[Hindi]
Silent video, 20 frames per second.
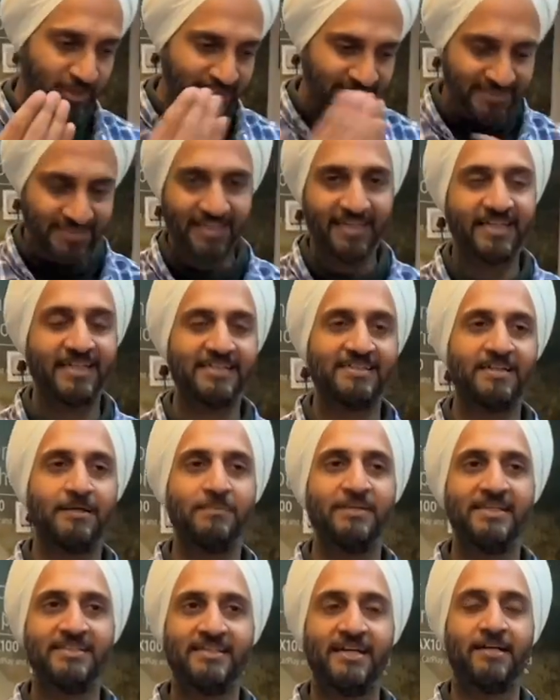इस तरीके से अभी
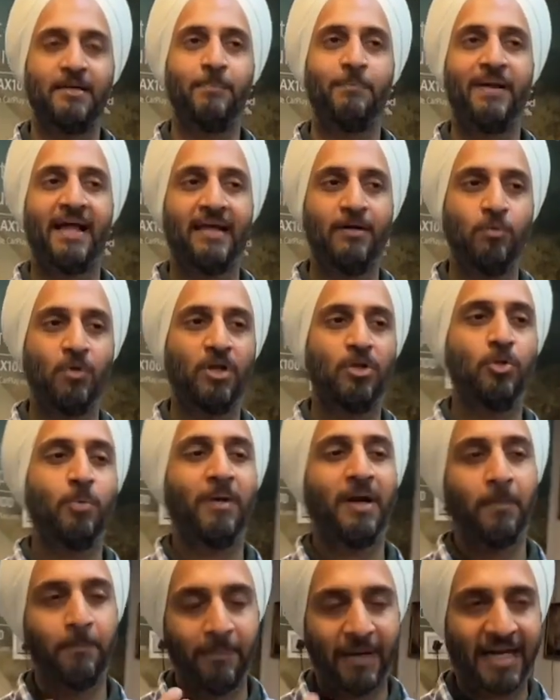ये सेटअप प्लान हो रहा है तो
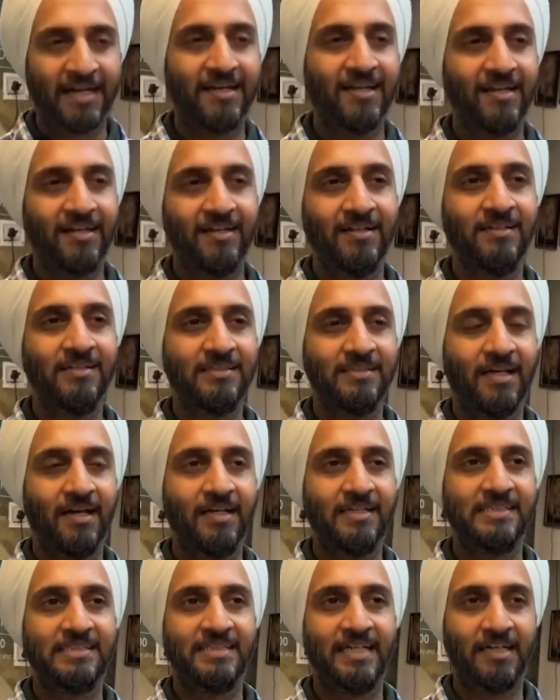बड़ा प्रैक्टिकल सा
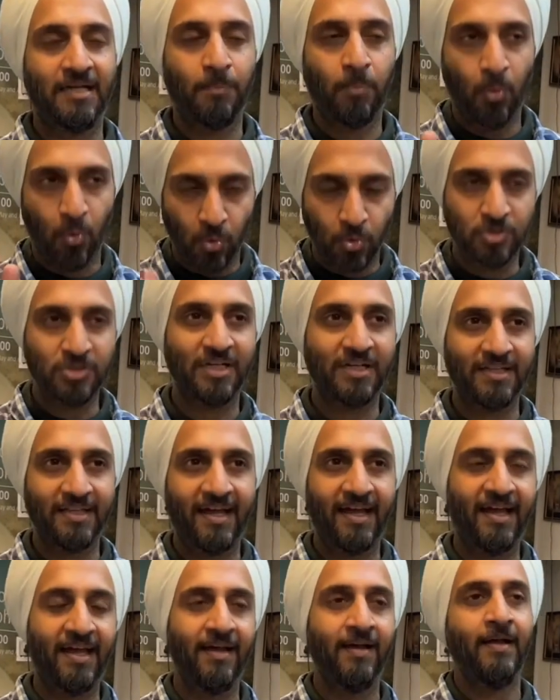सेटअप हो सकता
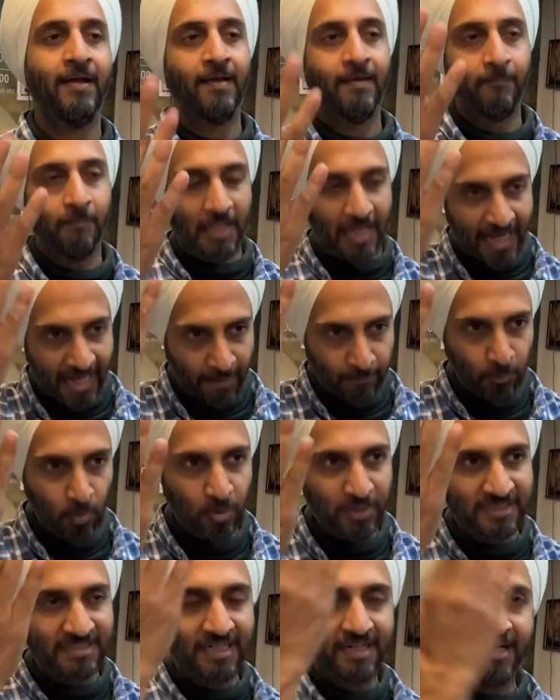है आप लोग
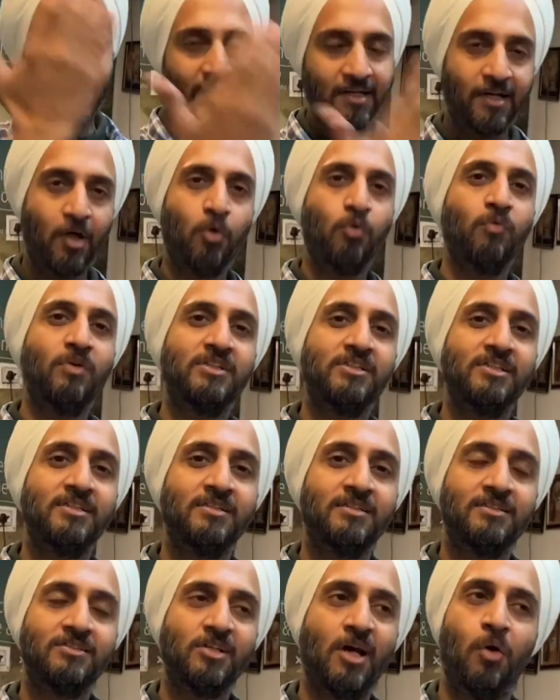इससे कट डाउन वर्जन
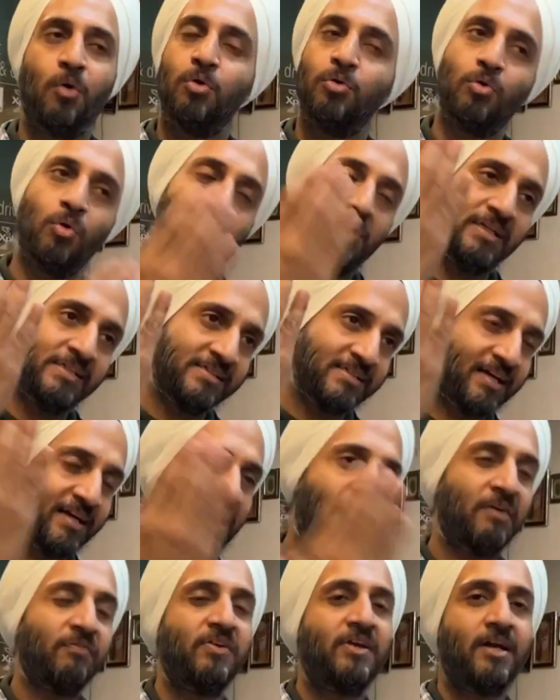चाहो तो इससे
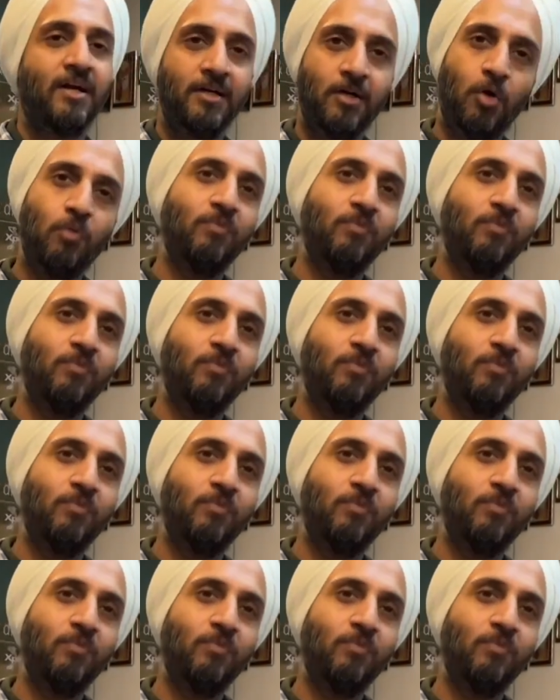काफी कट डाउन